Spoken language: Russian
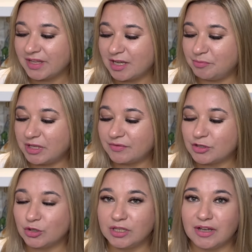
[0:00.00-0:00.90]
И первое,
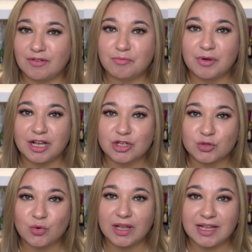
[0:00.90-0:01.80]
что я вам
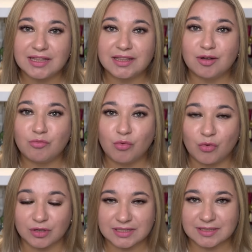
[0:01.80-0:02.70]
покажу, это
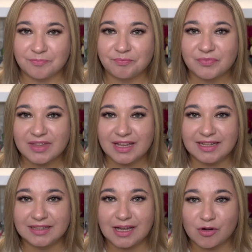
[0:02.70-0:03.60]
Бокс.
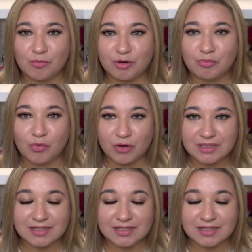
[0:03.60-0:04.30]
Это Арома Бокс,